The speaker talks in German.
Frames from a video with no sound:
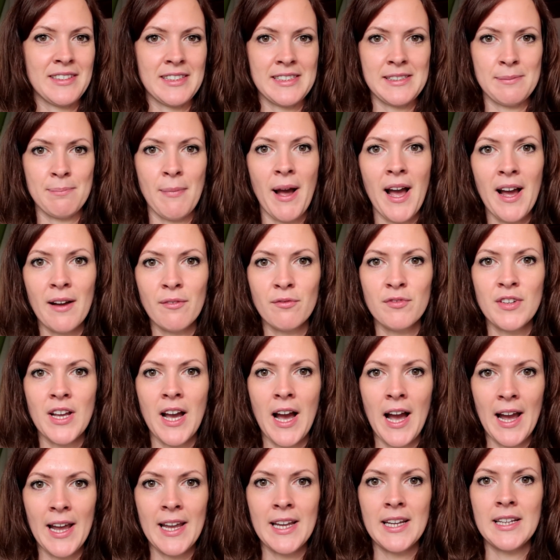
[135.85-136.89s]
Das machen
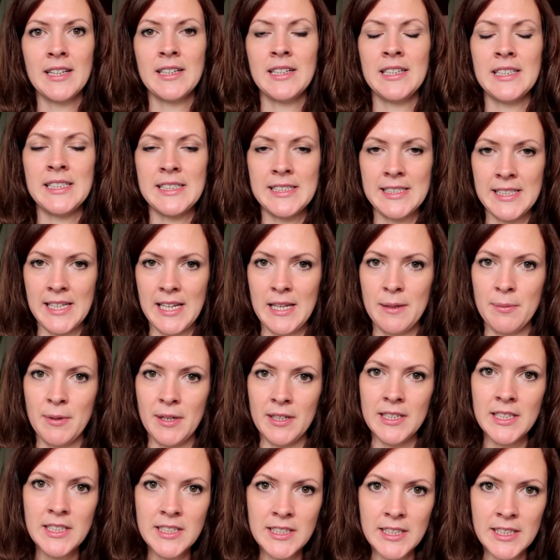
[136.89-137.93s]
wir eigentlich selber
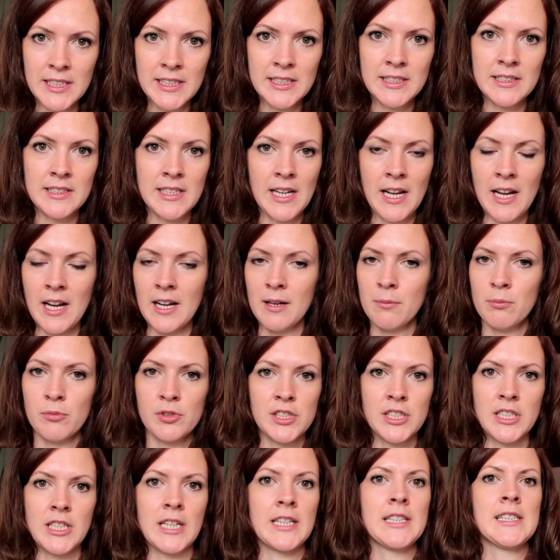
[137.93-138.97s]
nicht jeden Tag, muss
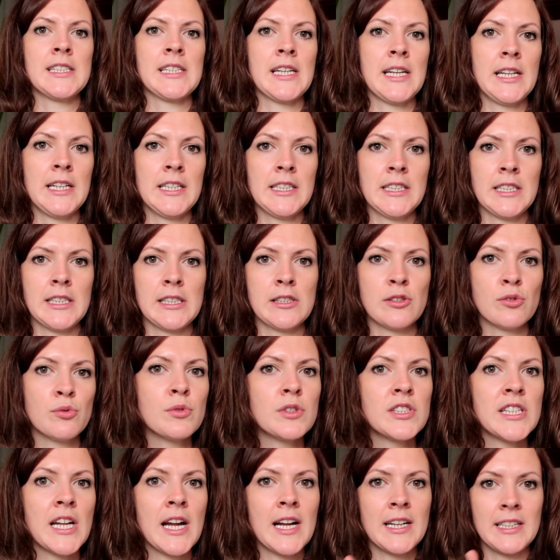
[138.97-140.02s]
ich ganz ehrlich
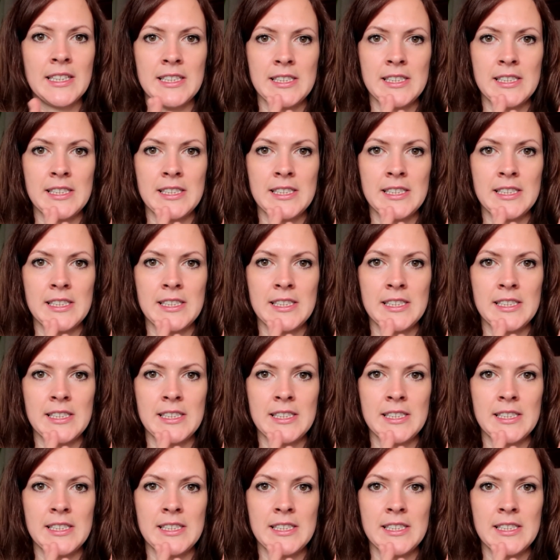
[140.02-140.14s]
dazu sagen.